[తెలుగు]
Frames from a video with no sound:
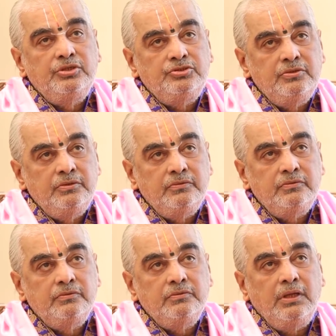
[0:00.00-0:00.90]
మనుషులు
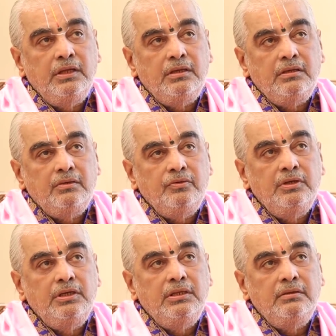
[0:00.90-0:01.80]

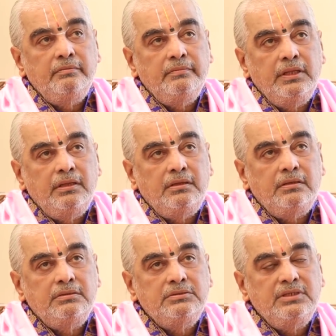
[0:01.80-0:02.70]
కొన్ని
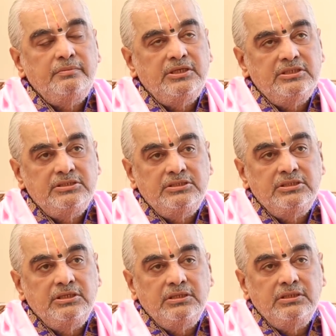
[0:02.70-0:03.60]
సమాధి
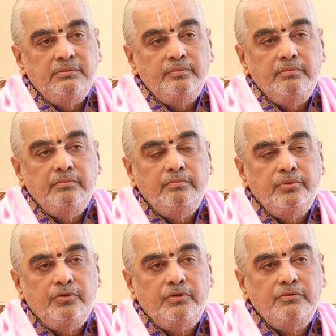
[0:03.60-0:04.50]
స్థితికి
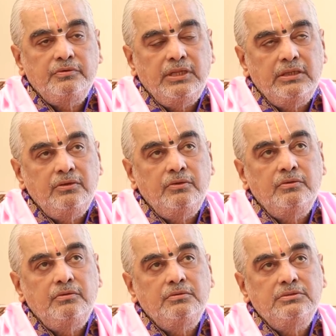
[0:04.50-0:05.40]
పోవడం
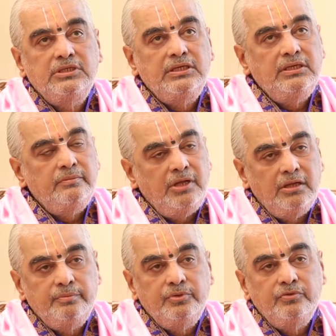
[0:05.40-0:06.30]
అందులో జరిగే
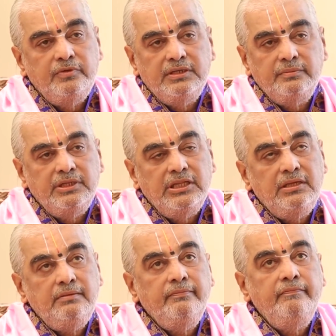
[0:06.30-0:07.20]
మార్పులు వాటి మీద
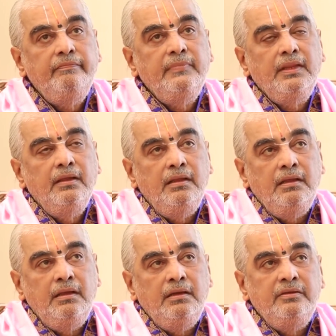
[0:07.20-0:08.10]

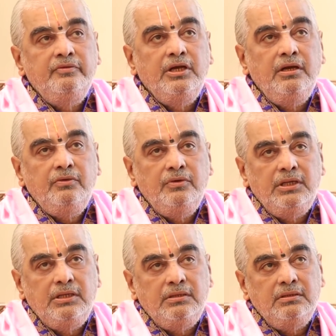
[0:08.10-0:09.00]
ఇవి
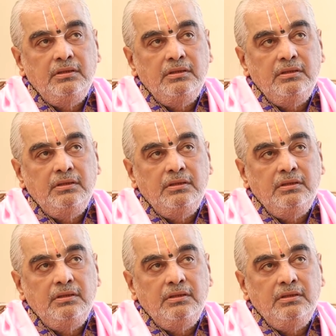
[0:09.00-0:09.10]
కాకుండా